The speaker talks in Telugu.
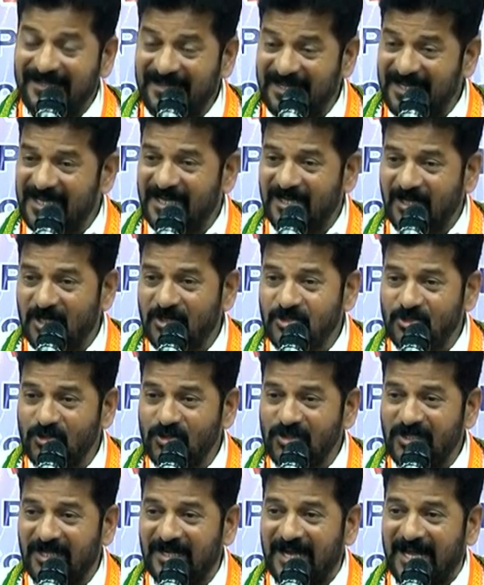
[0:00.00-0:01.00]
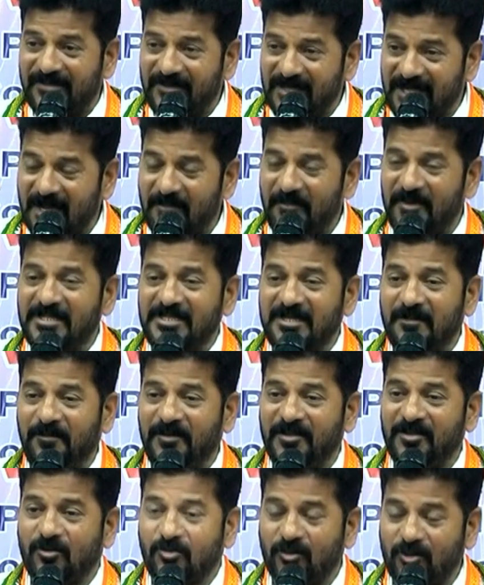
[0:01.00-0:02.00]
ఇది ఎట్లా చూస్తారు అందుకే మేము
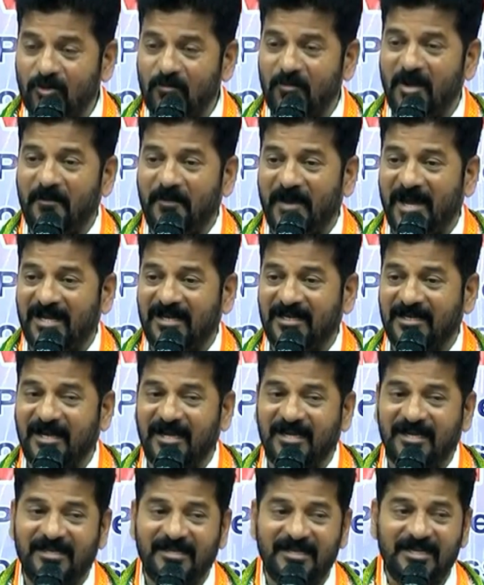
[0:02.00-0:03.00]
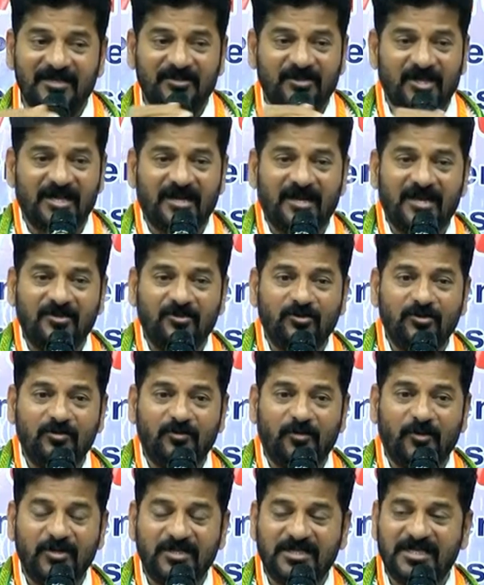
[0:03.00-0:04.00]
చెప్పింది కుటుంబ పాలన అనేది ఇతరులను
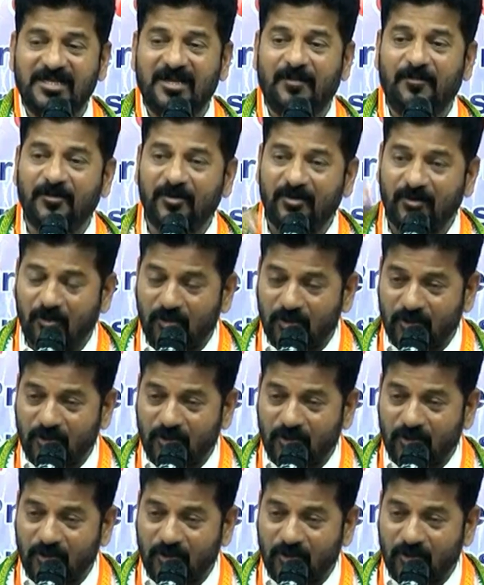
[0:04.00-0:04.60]
పోల్చేటప్పుడు